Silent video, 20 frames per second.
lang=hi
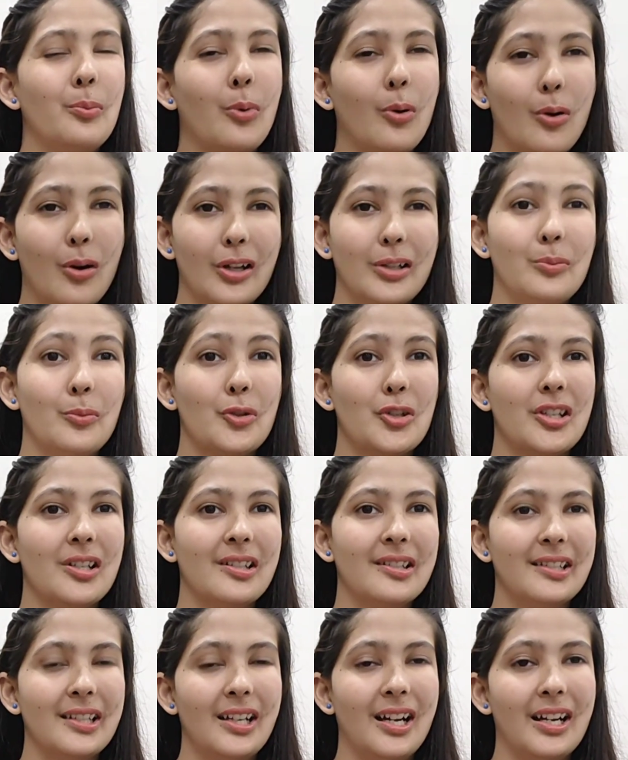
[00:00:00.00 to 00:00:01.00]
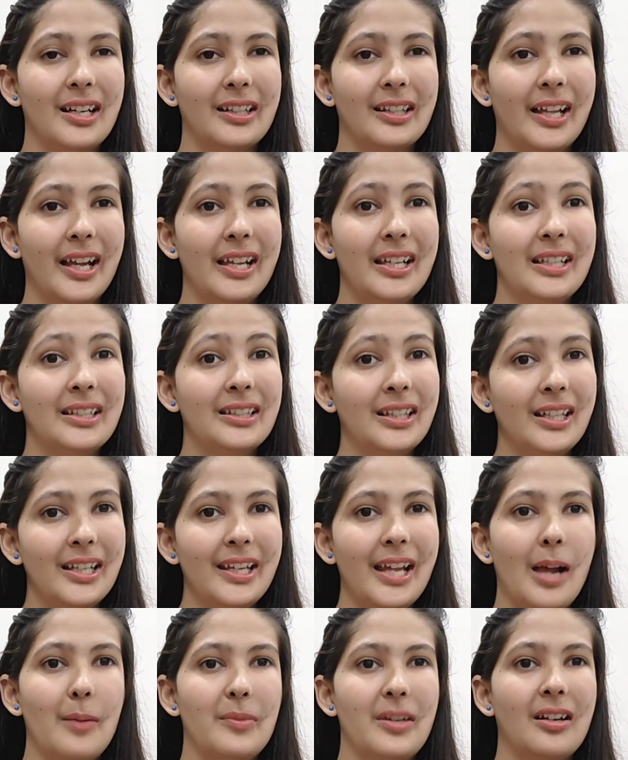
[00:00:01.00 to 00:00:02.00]
बहुत मुश्किल से हटता है इतने
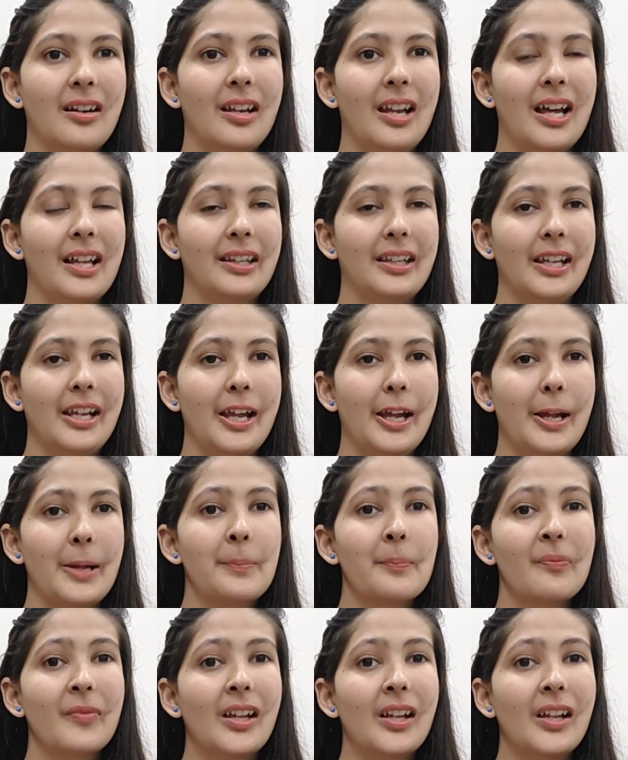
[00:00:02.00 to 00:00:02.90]
केमिकल आते हैं